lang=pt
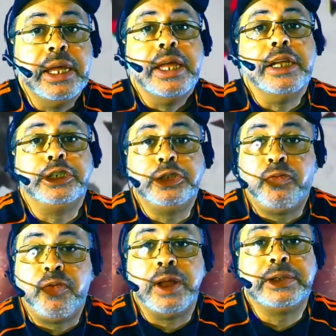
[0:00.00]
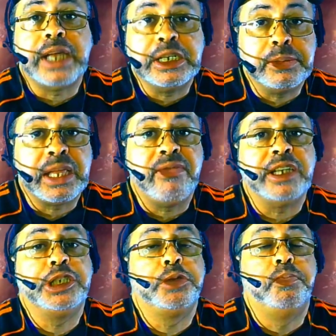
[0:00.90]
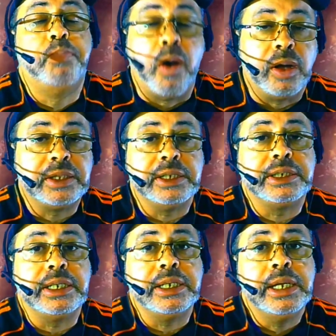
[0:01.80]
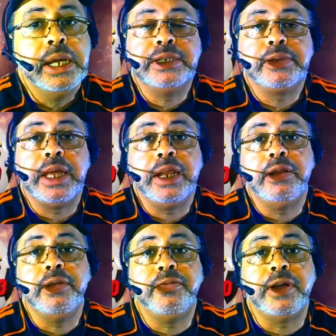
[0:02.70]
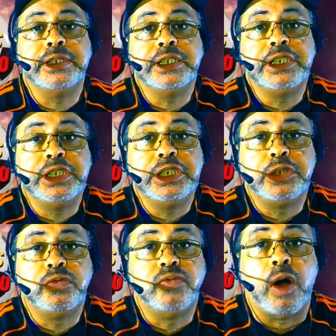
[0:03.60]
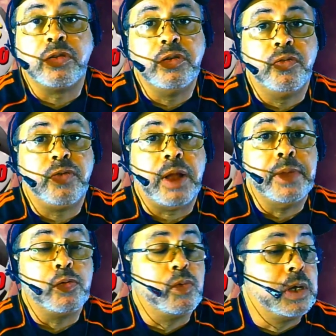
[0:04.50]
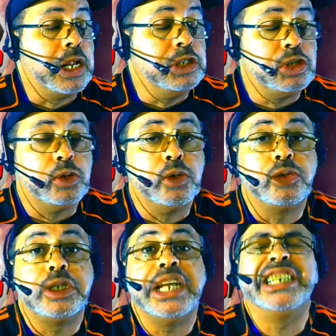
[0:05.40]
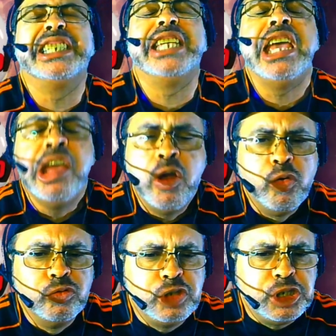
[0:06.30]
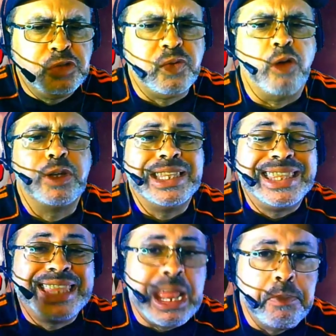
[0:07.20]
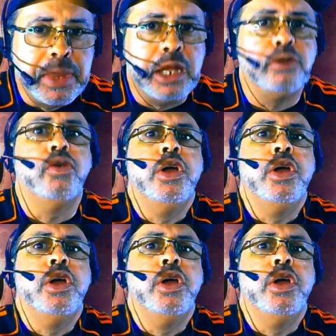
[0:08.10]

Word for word: Esse fantasma estava às portas aí, querendo aí fazer esse desfalque no Flamengo grandioso, que ia ser um desfalque tremendo